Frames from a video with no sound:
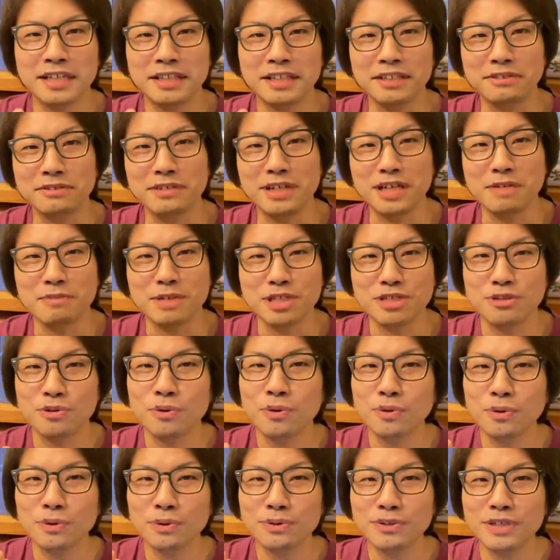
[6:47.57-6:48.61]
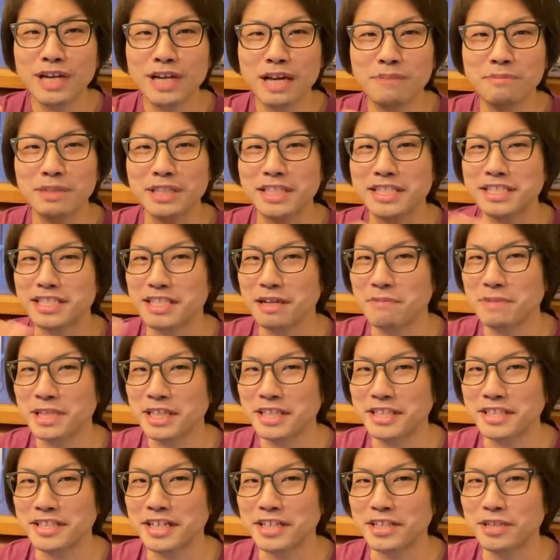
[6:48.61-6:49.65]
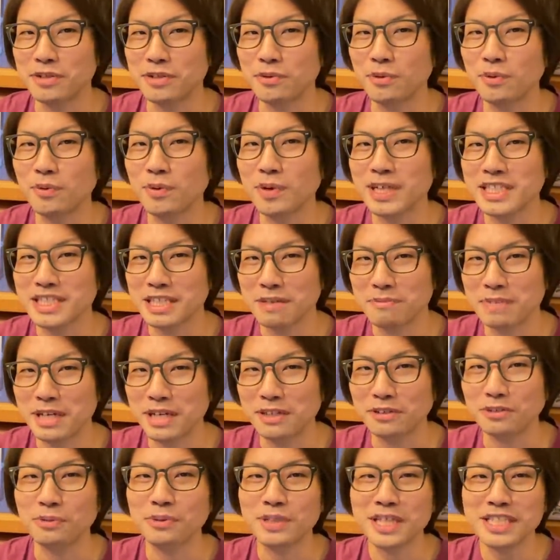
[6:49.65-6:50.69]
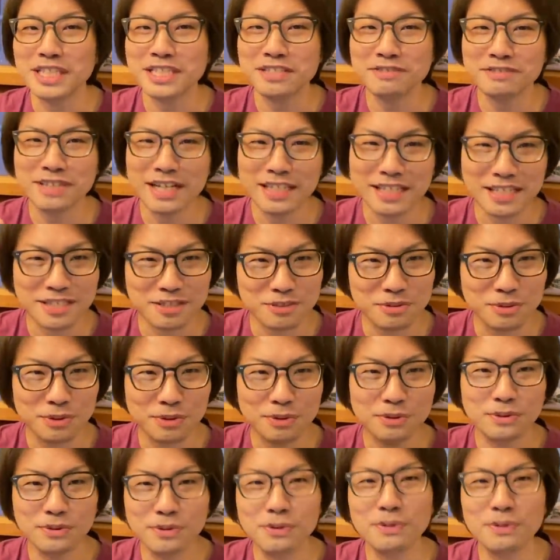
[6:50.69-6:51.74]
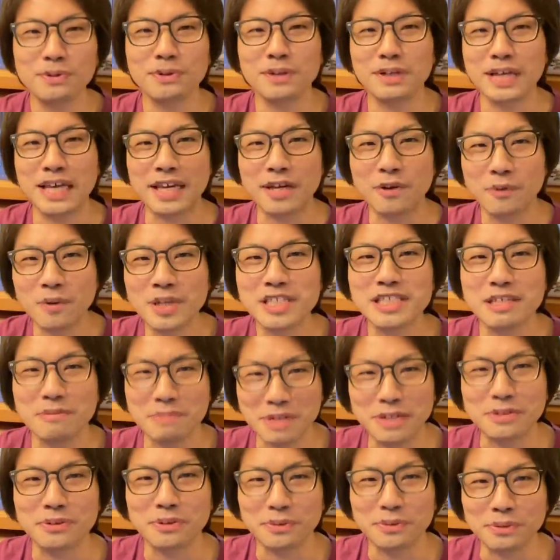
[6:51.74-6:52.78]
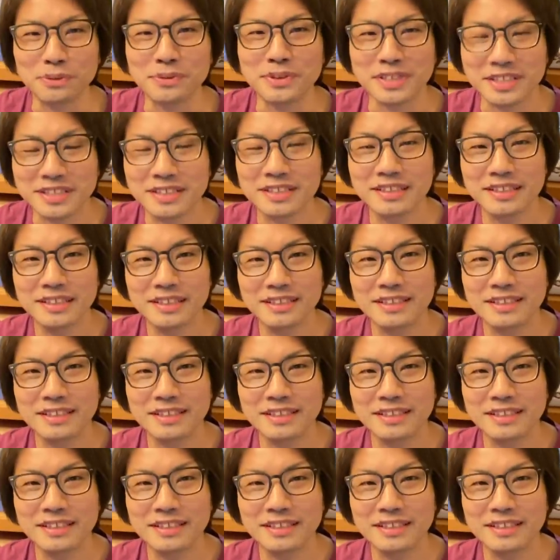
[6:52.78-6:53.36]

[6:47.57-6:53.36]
えてくれればしょうろくぐらいまでに喋っていた日本語が喋れると同じぐらいな状況の英語は喋れるということです。